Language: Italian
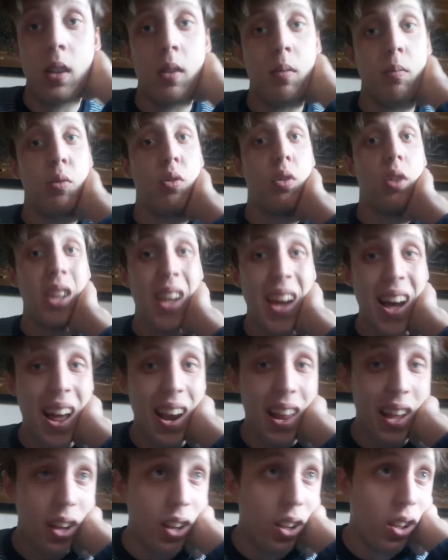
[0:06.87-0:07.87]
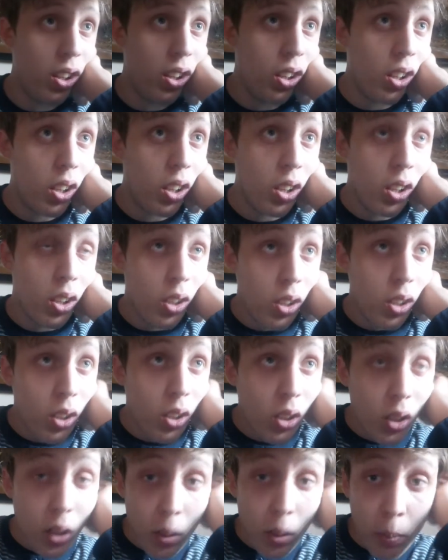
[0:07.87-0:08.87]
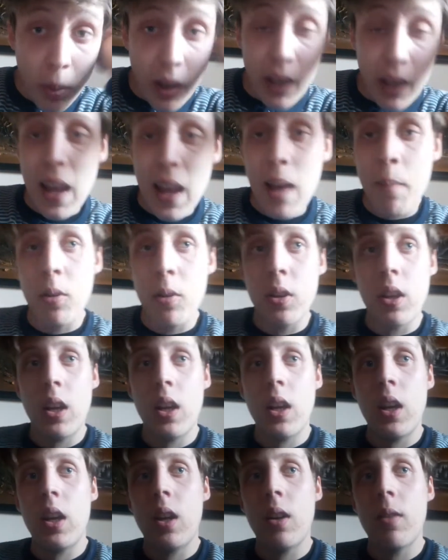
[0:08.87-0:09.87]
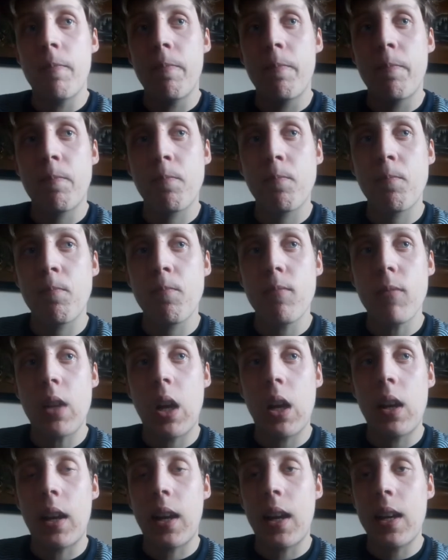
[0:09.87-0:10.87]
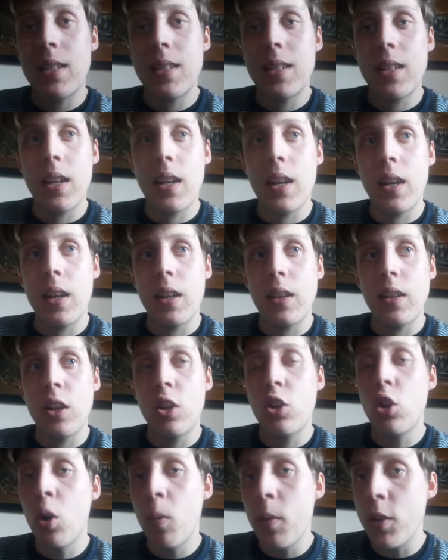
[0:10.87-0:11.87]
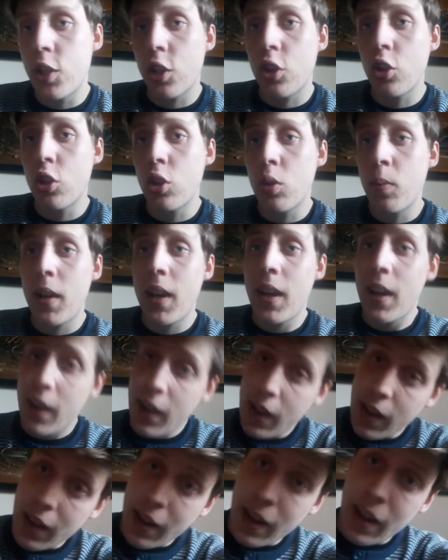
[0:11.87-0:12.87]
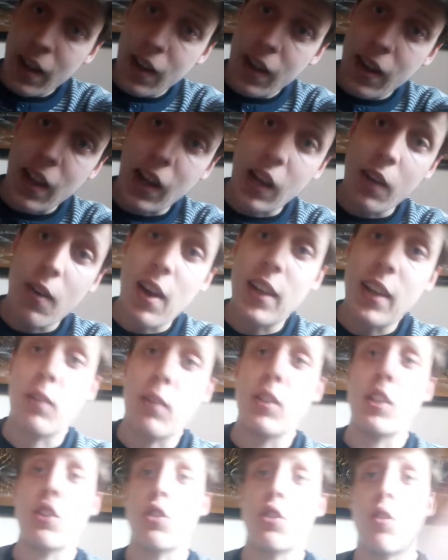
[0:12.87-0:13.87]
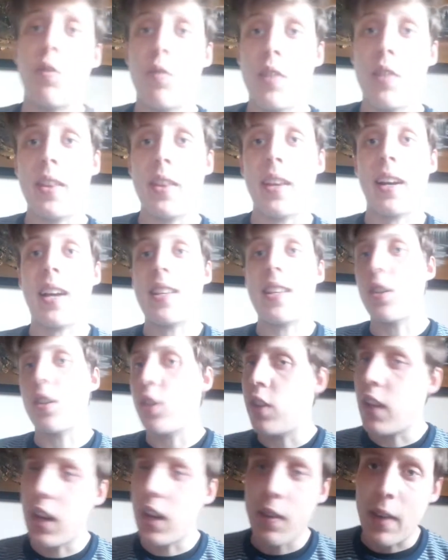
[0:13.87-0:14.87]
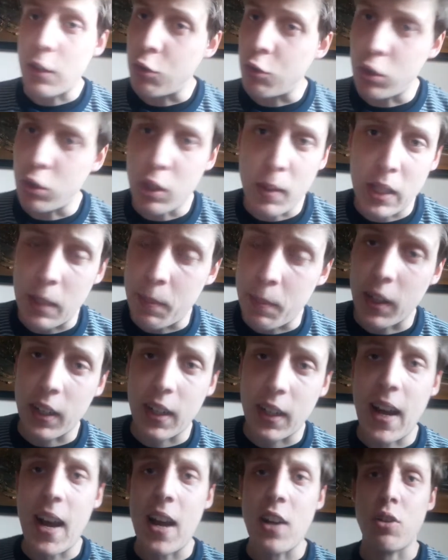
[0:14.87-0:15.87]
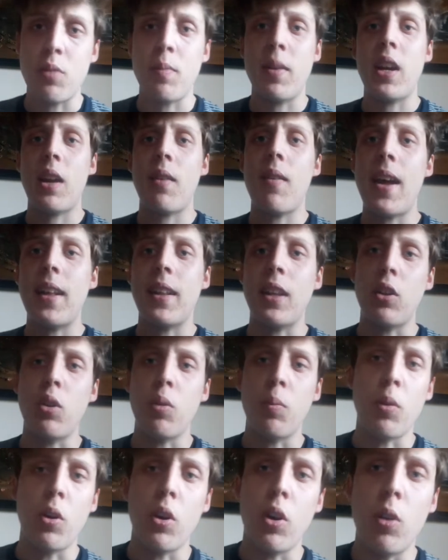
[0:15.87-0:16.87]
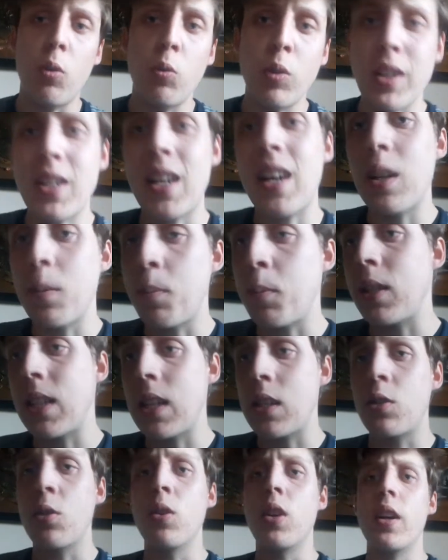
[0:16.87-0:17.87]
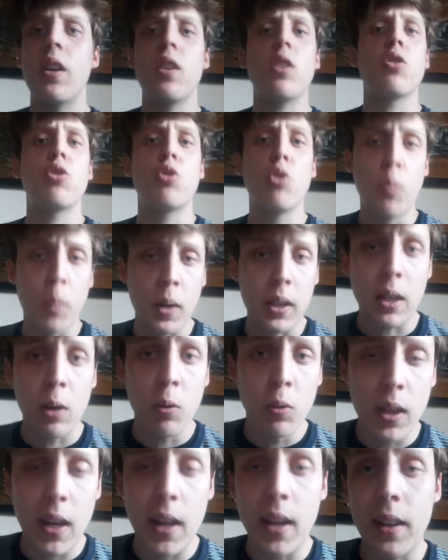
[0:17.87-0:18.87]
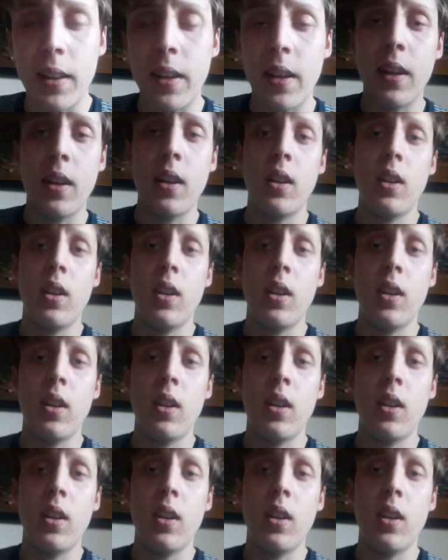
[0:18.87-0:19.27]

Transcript: mondiale Parliamo di, ragazzi, di come secondo me è arrivata questa sconfitta Ragazzi, che non è arrivata assolutamente per caso Ma è arrivata dopo una serie di prestazioni super deludenti